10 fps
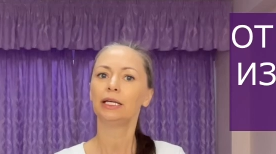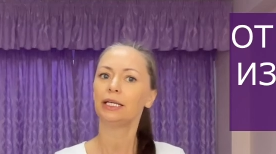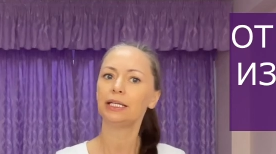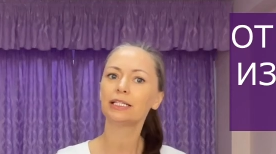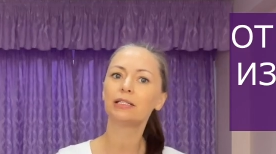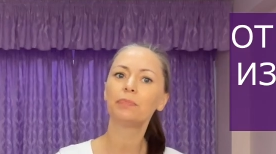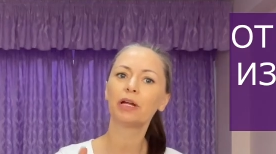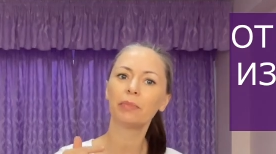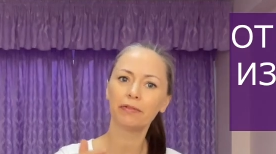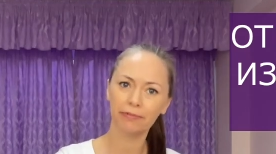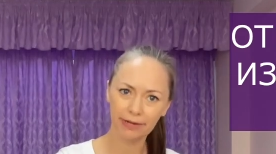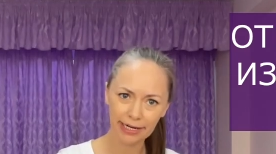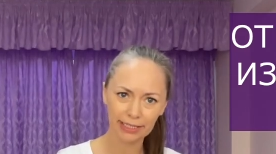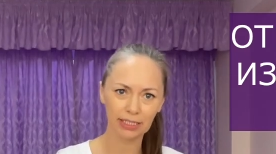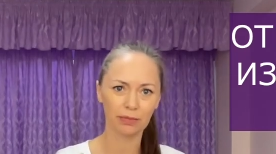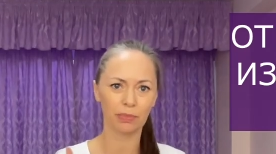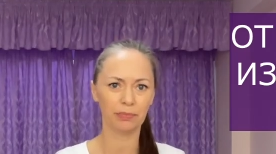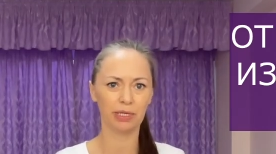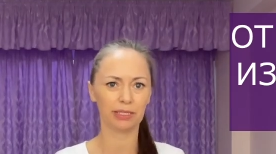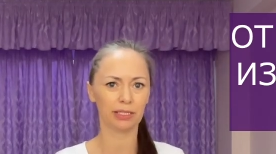И если прямо в этот
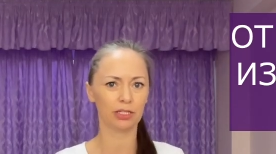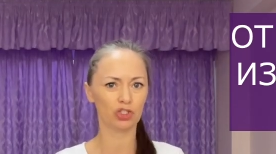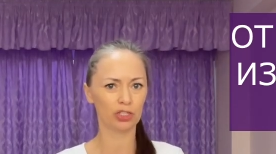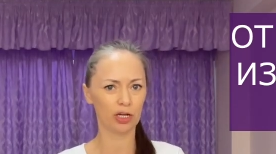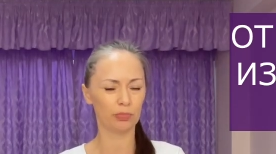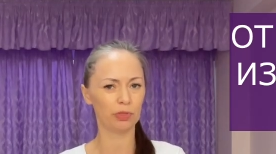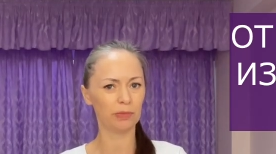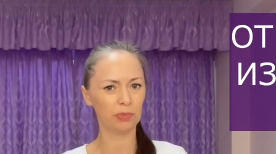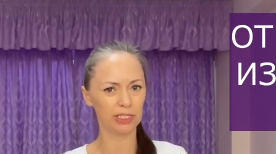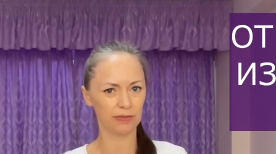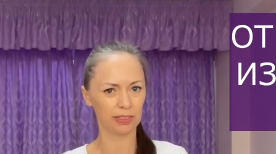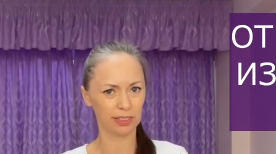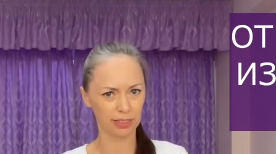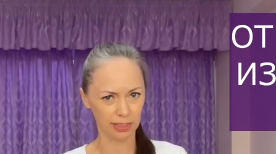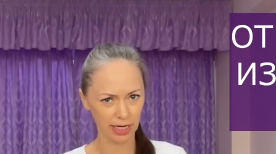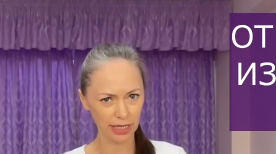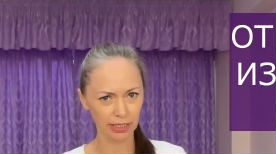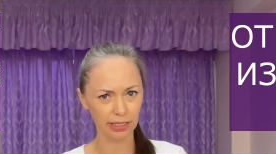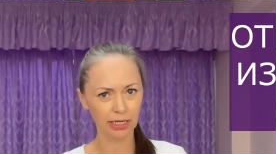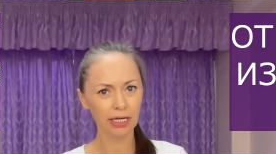момент я начинаю переписывать
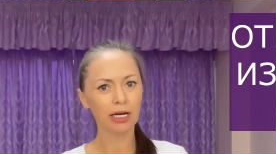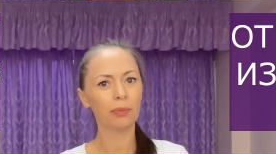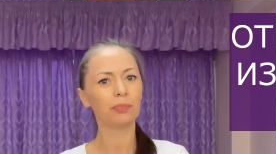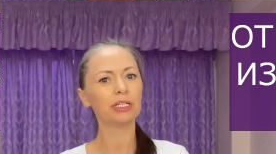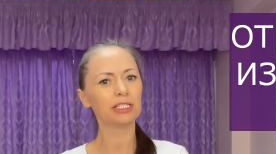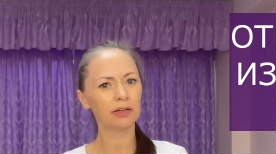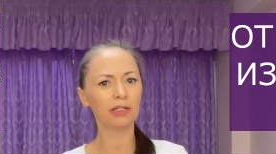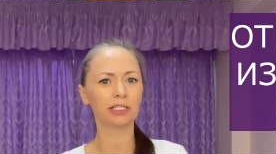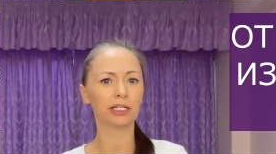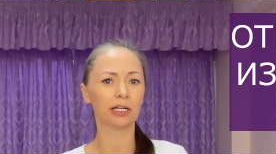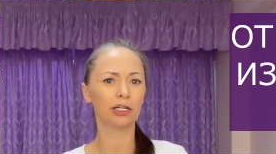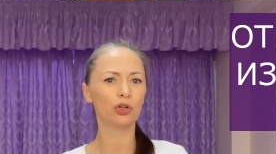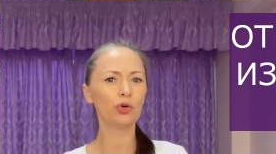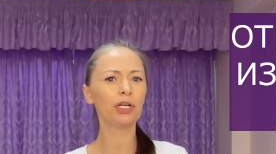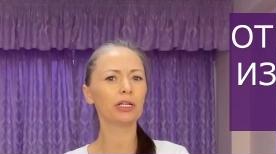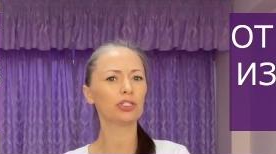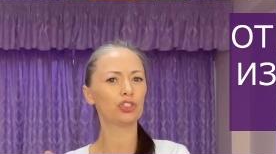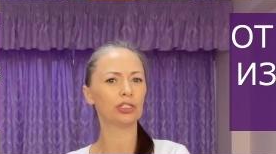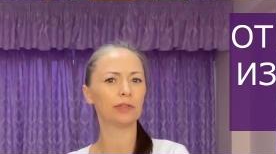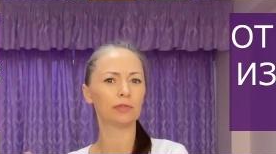сценарий, представлять, как легко я
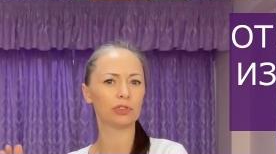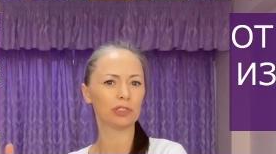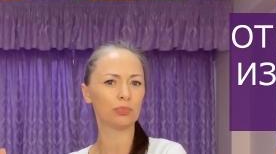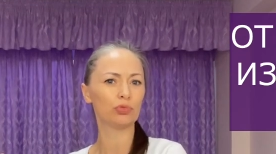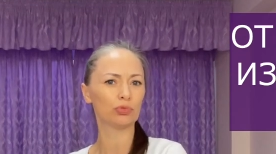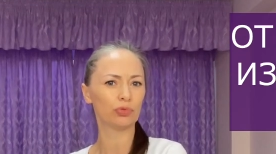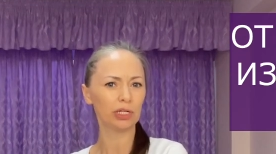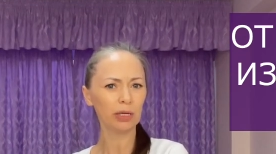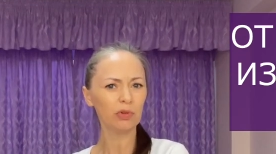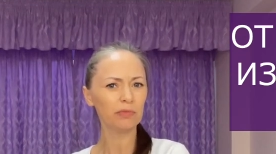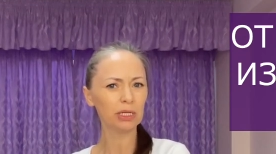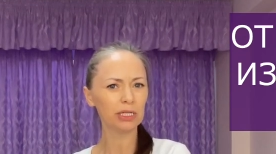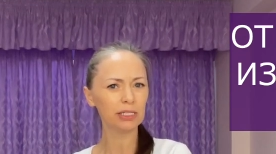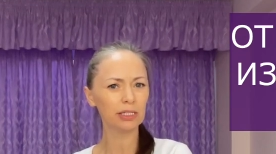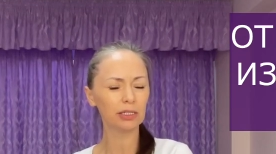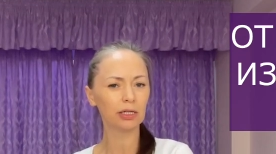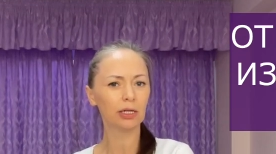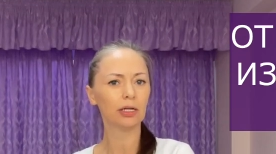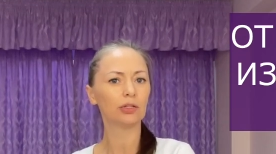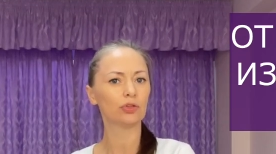рассчитываюсь за булку хлеба в магазине,
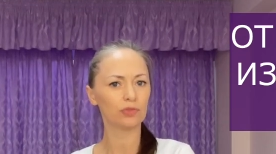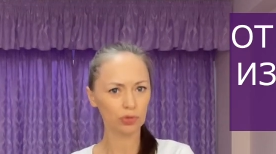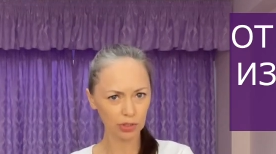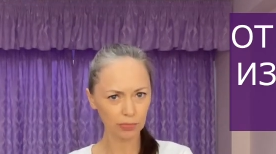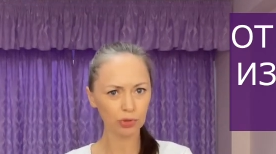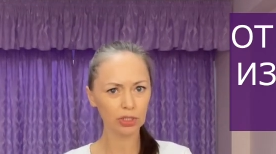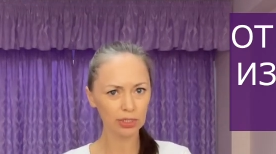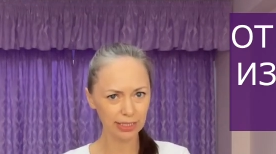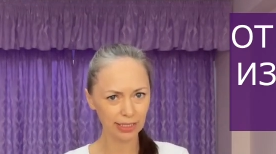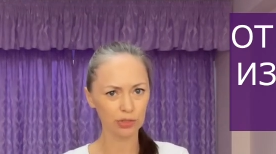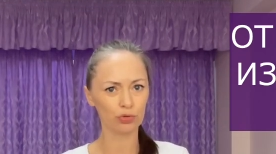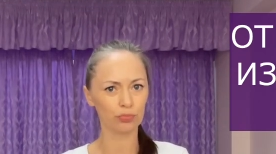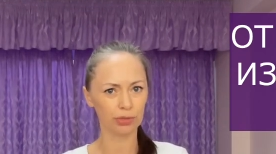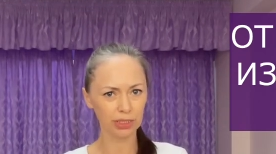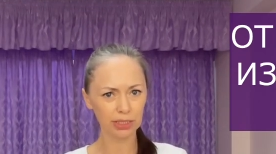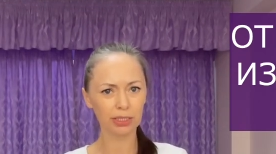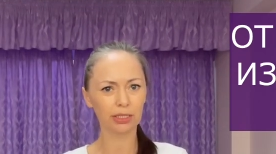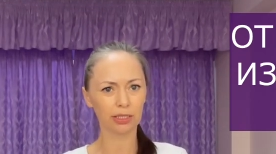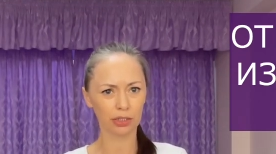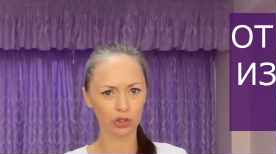то все сработает сразу,
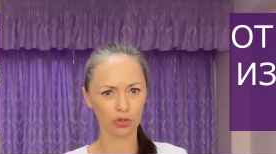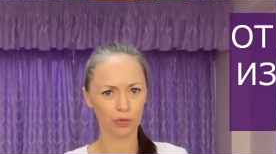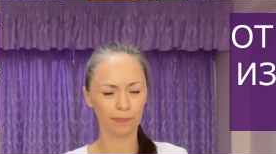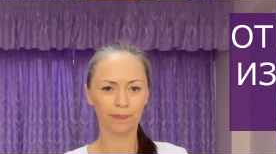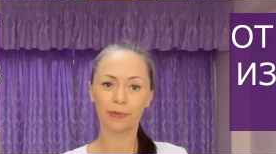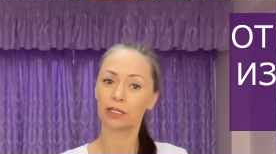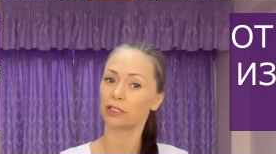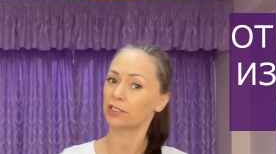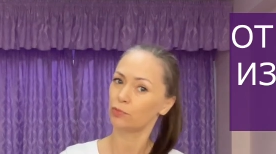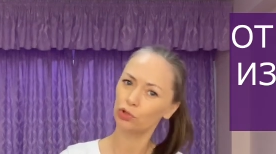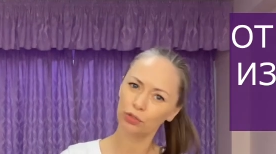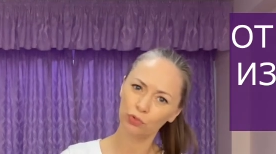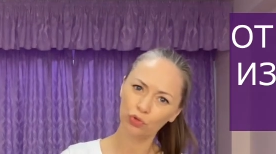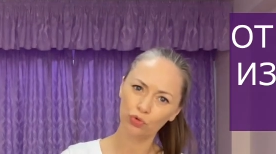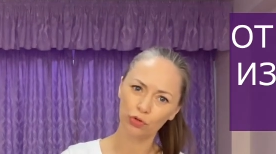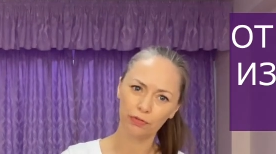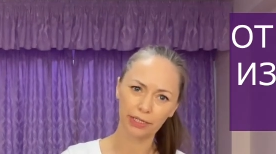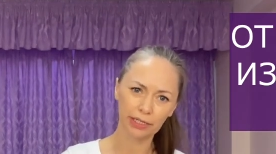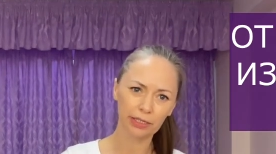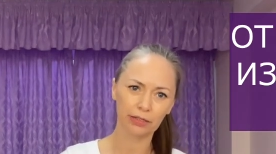быстро и хорошо. Рассмотрим другой
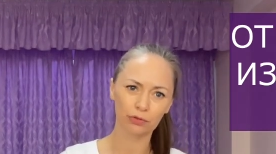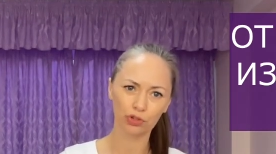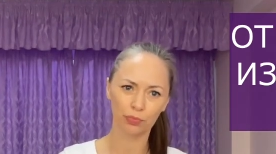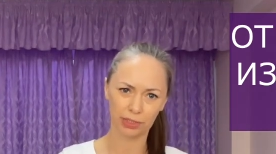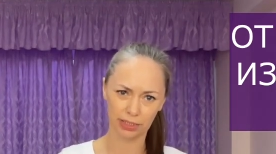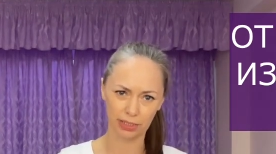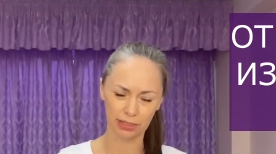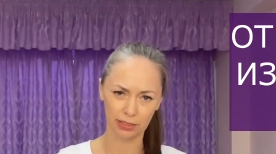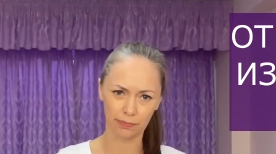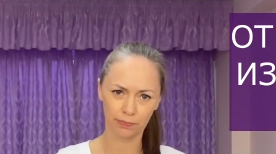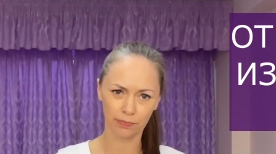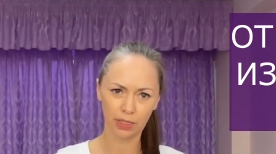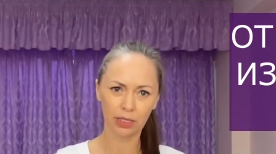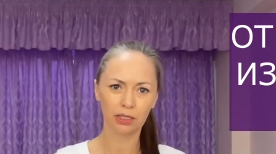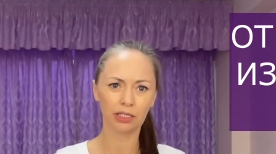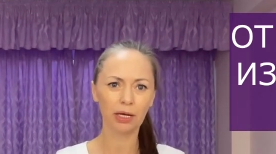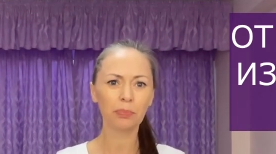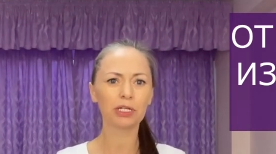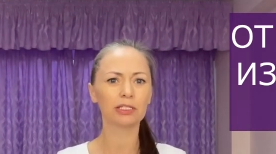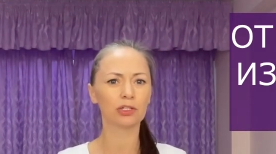вариант того же процесса. Я
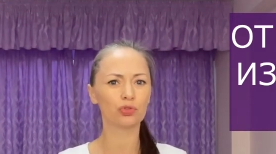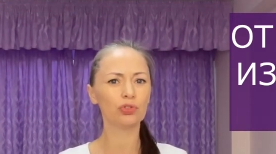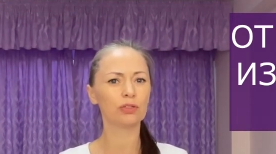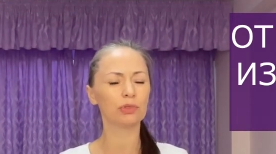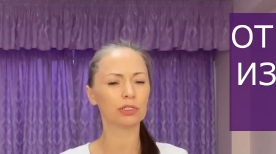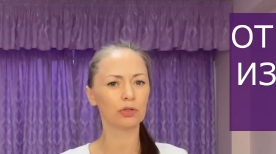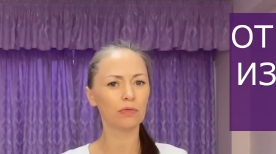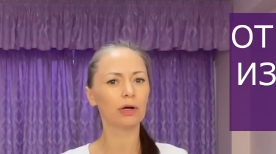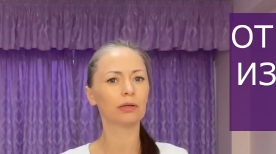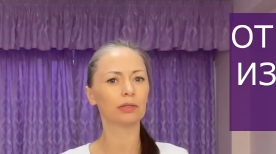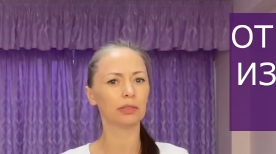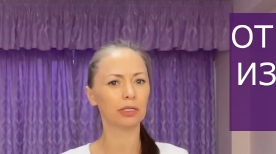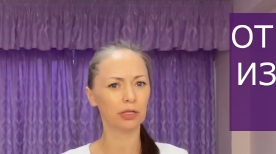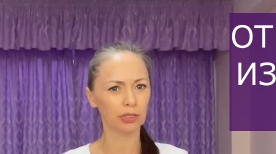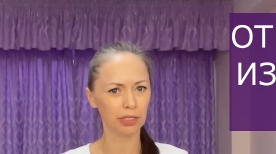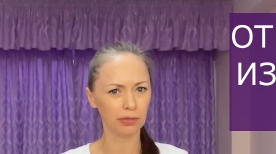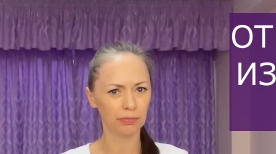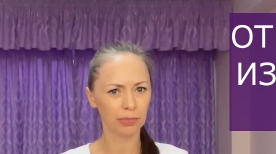произношу себе слово «долги».